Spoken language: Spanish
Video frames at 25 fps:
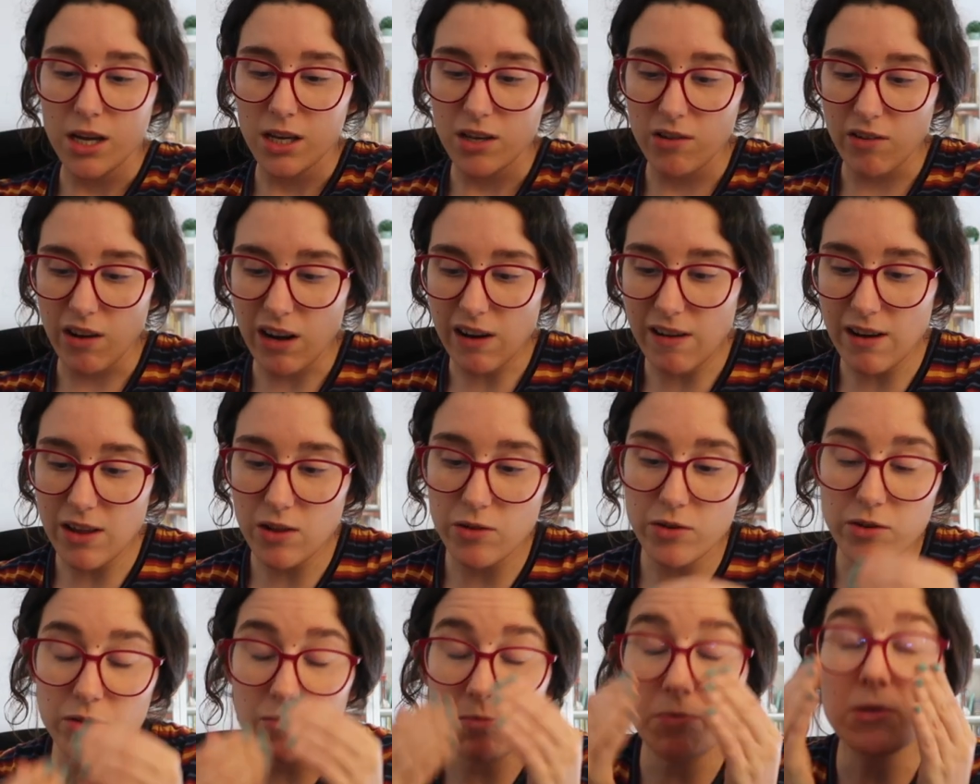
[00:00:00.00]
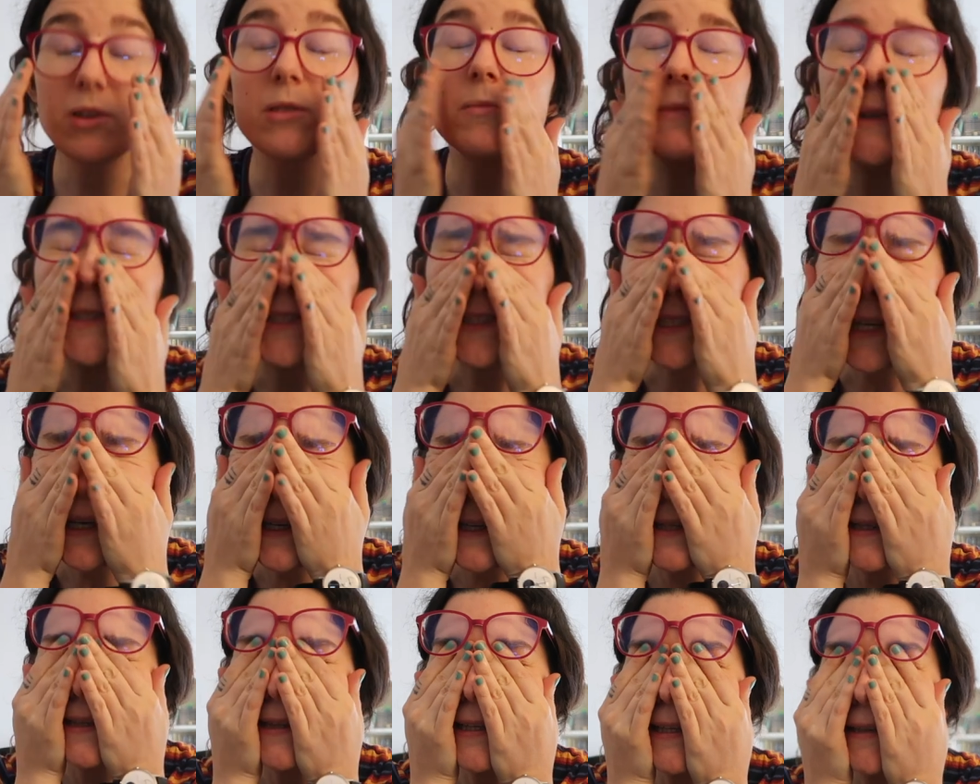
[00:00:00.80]
Yo he acabado hoy un poco más
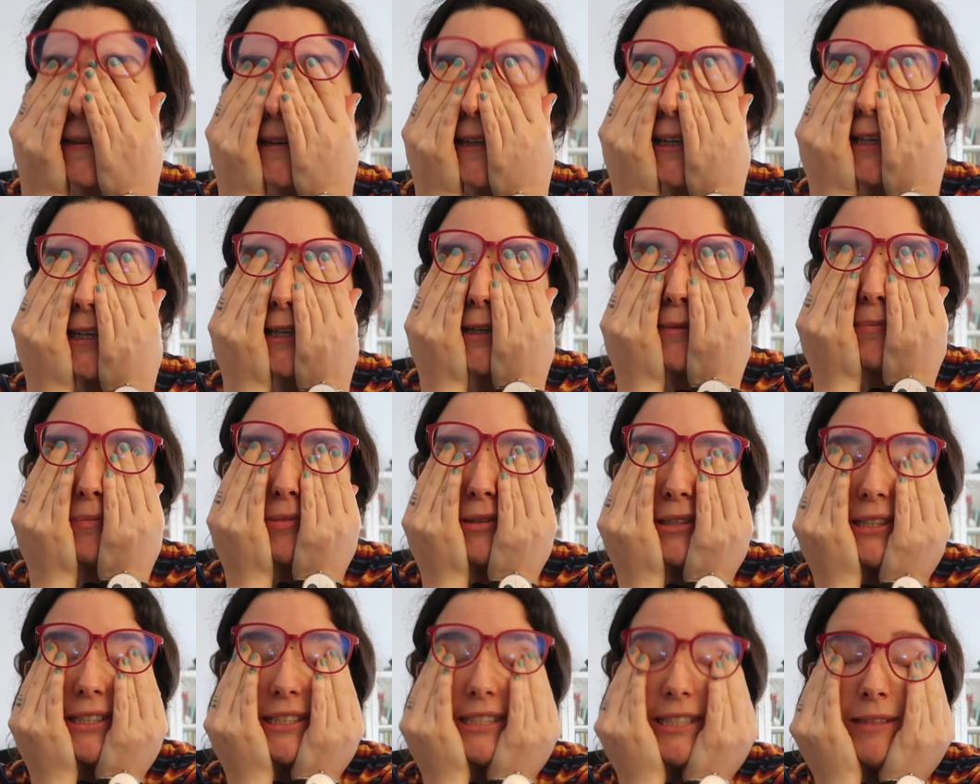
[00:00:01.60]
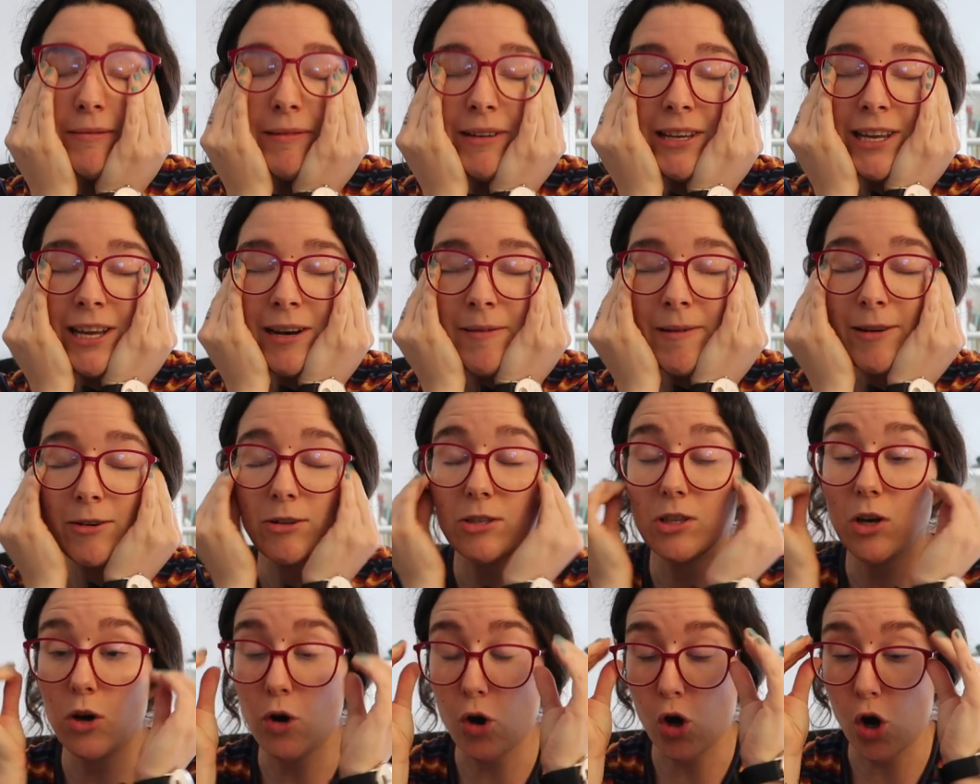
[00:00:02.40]
tarde de trabajar porque esta mañana me ha
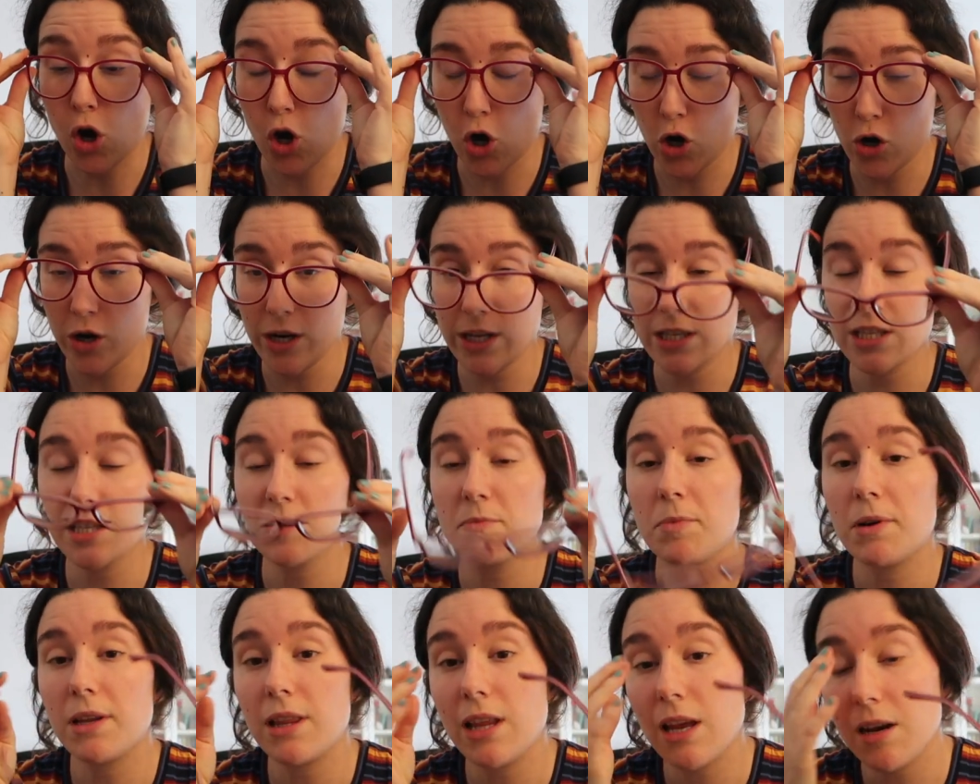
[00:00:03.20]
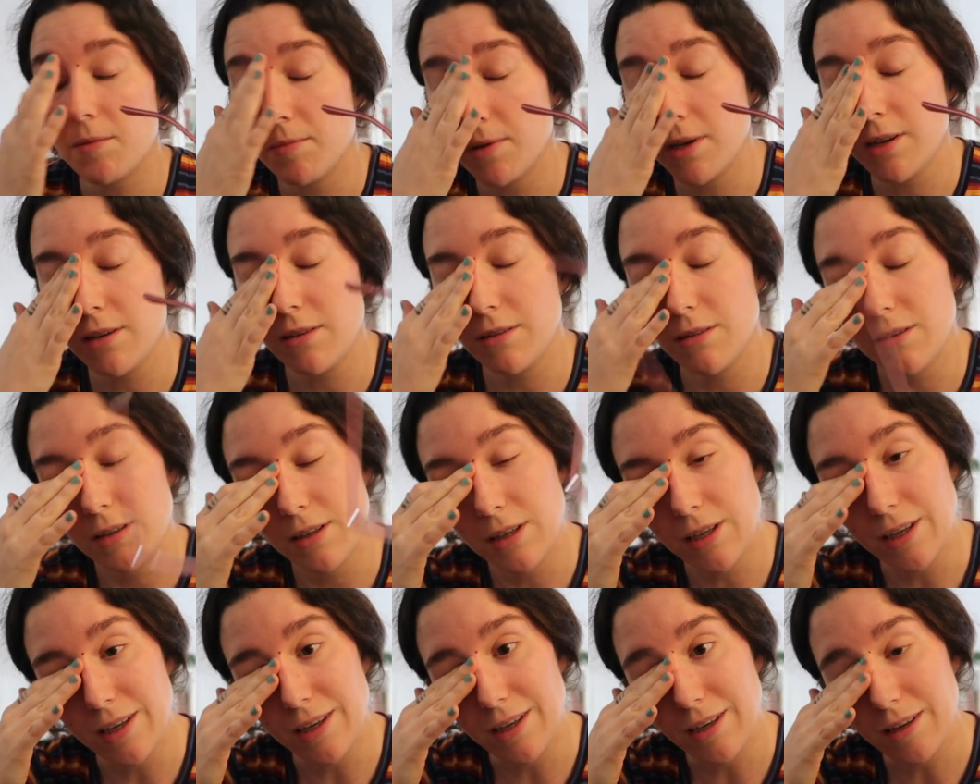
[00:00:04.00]
costado horrores despertarme
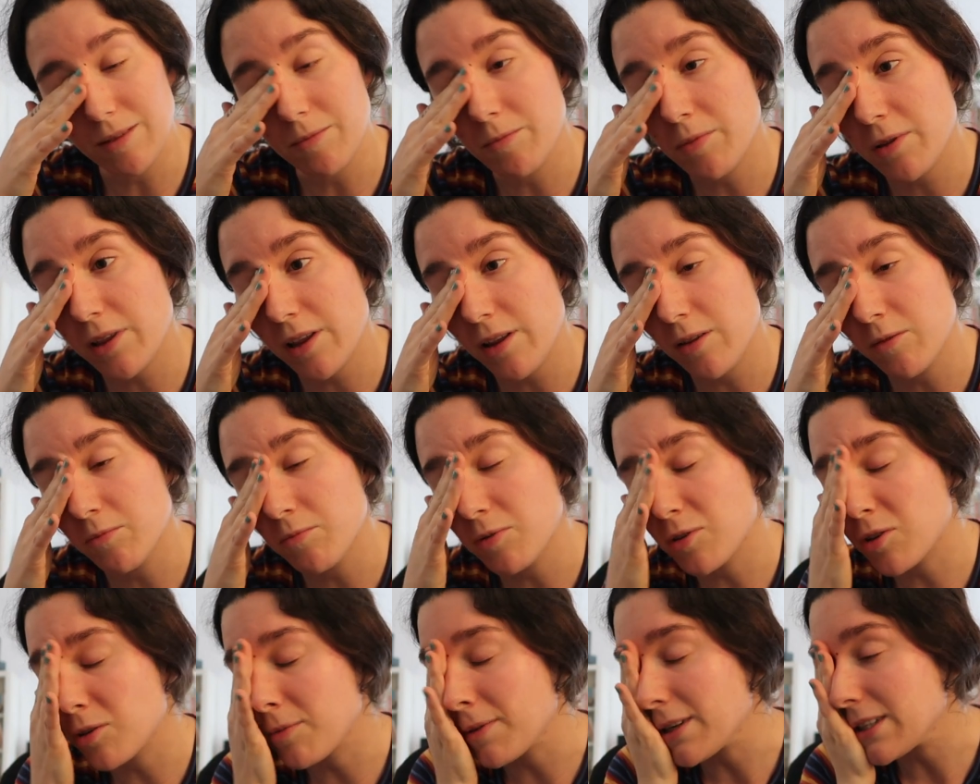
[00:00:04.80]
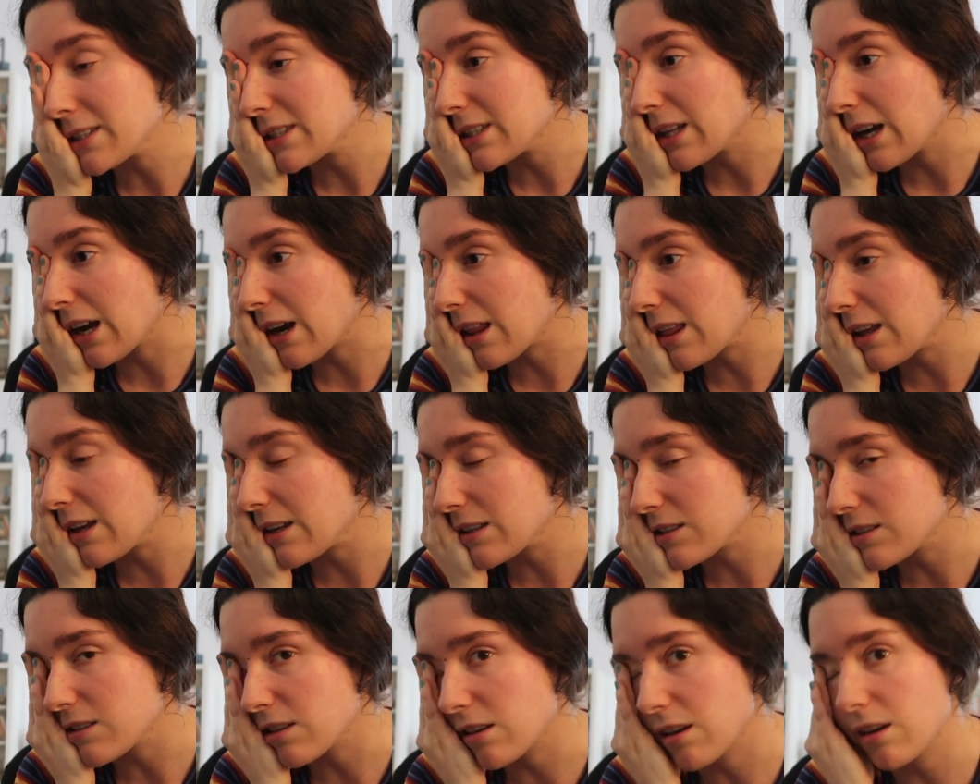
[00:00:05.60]
y he empezado un poco más tarde,
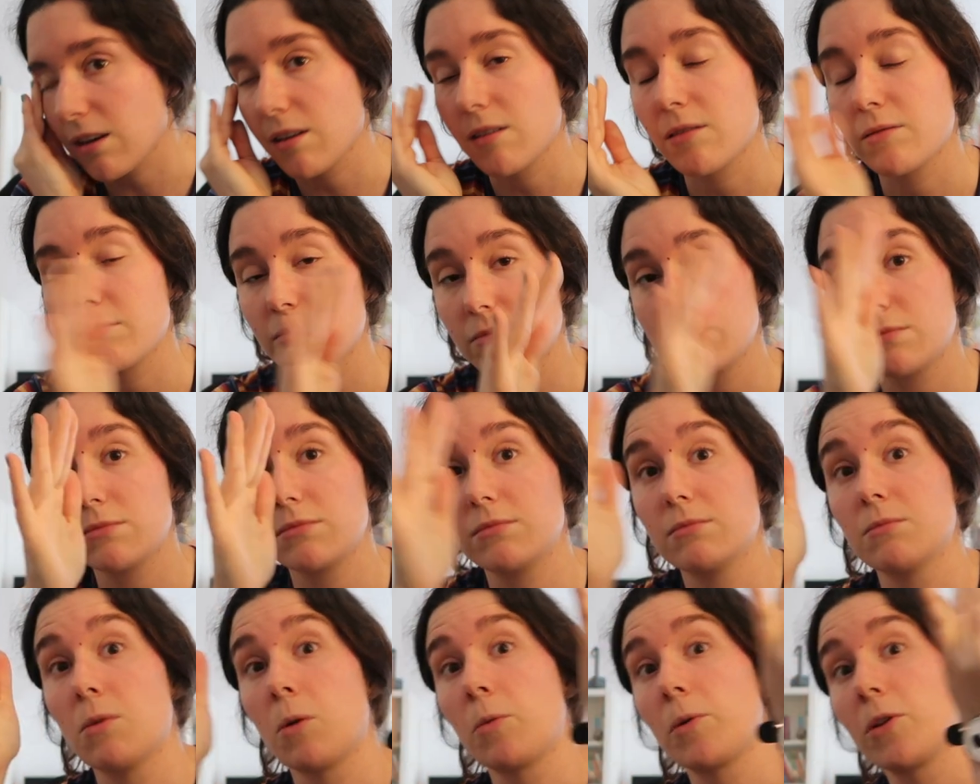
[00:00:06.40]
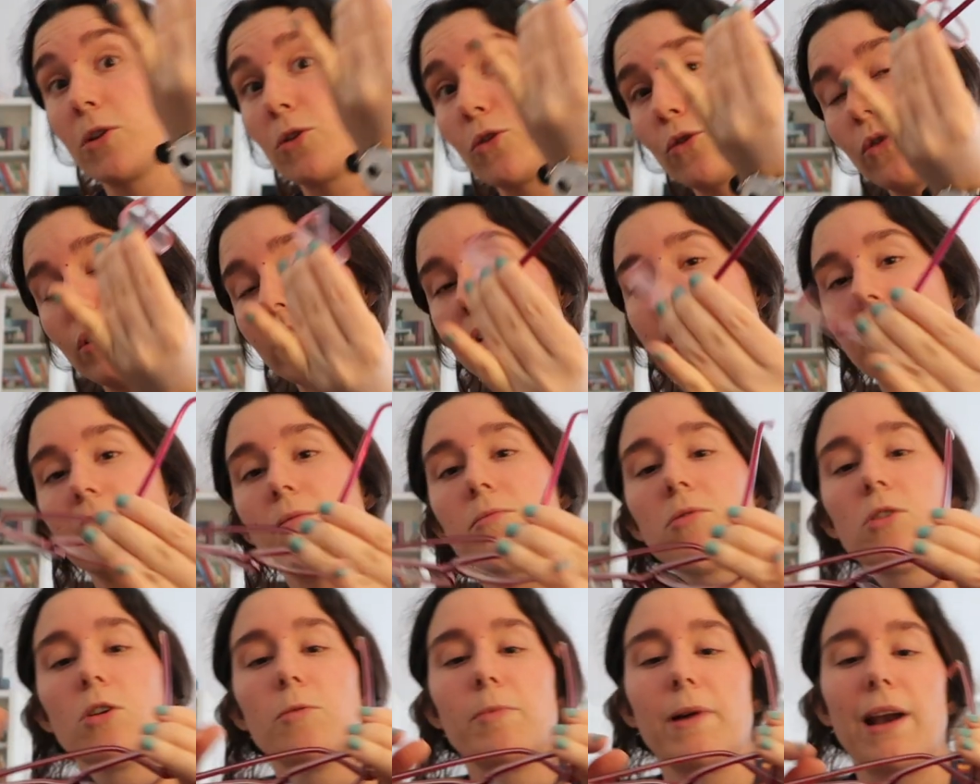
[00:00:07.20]
así que me voy todo el día
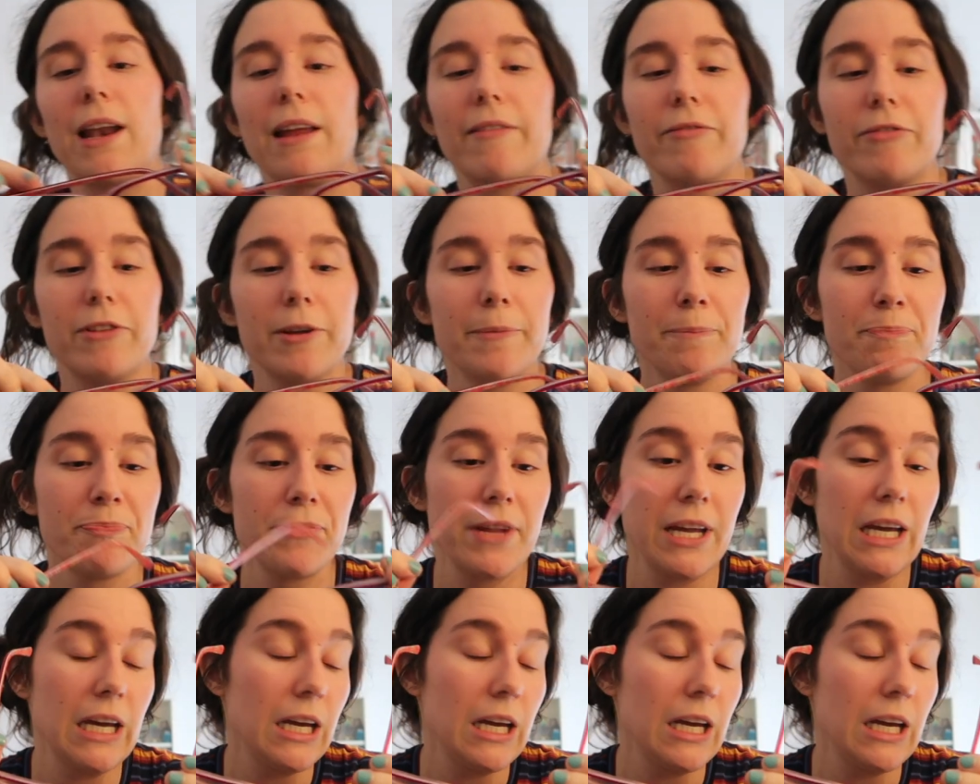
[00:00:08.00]
un poco para adelante.